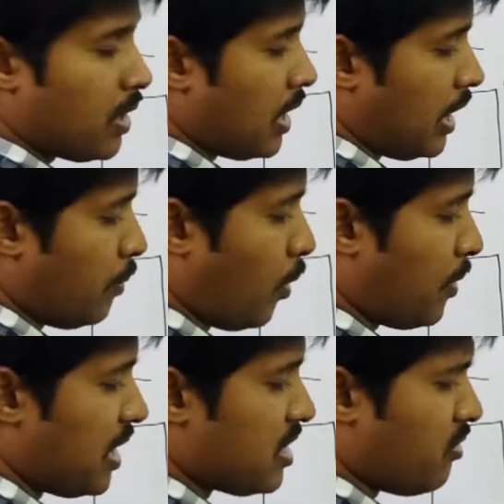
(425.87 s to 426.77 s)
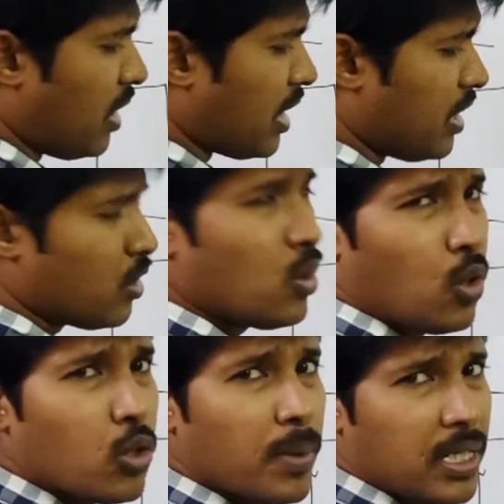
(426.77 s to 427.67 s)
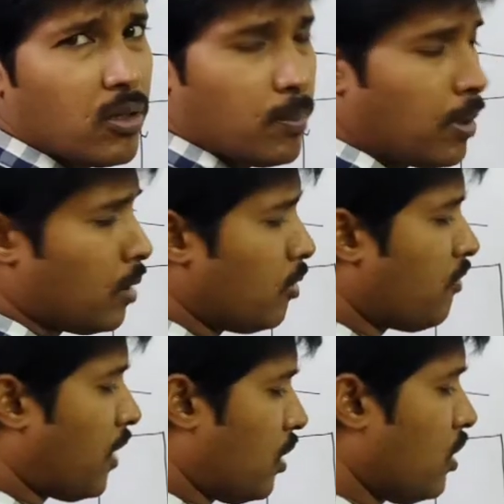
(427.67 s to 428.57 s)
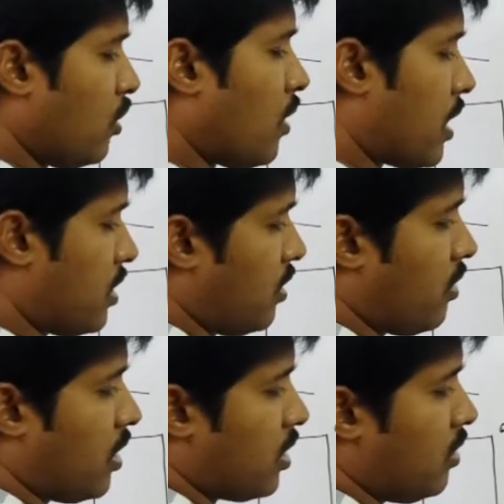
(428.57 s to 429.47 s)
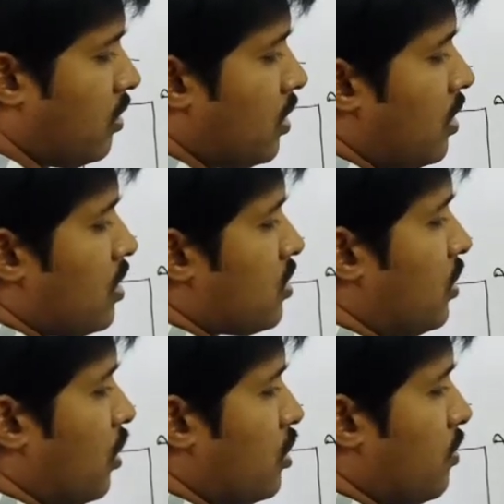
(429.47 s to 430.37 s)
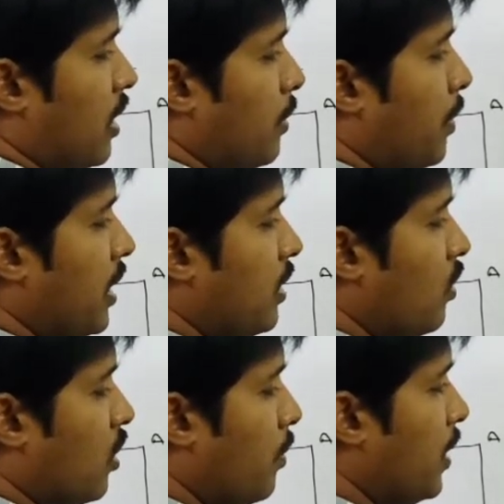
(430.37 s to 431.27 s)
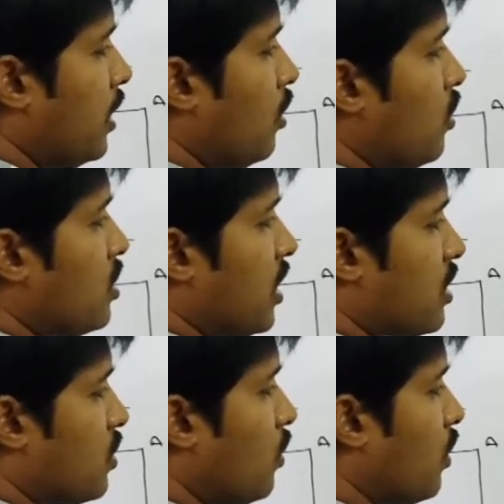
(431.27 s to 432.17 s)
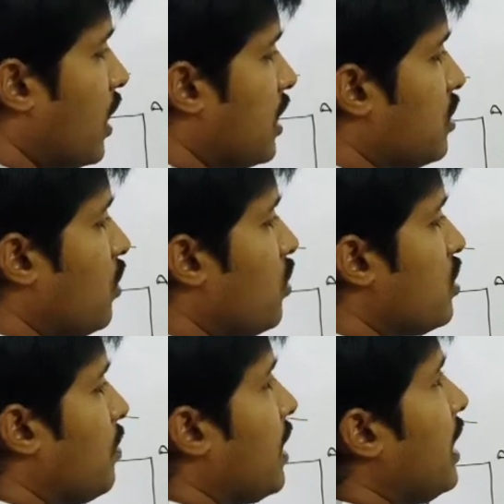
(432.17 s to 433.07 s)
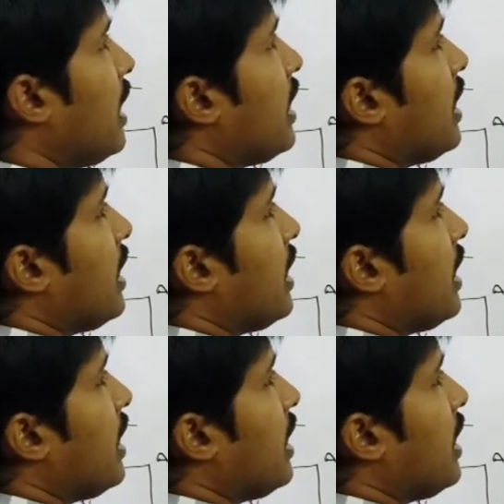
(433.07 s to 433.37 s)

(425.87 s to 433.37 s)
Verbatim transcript: అంటే ఈ బొమ్మ గీసామంటే అక్కడ ఏదో లోడ్ పెట్టాము బల్బో ఫ్యాన్ ఏదో వాడతాను అని అర్థం సో ఇందులోంచి మళ్ళీ బీ టూలోకి బీ టూలోంచి ఎస్ టూలోకి ఎస్ టూలోంచి మళ్ళీ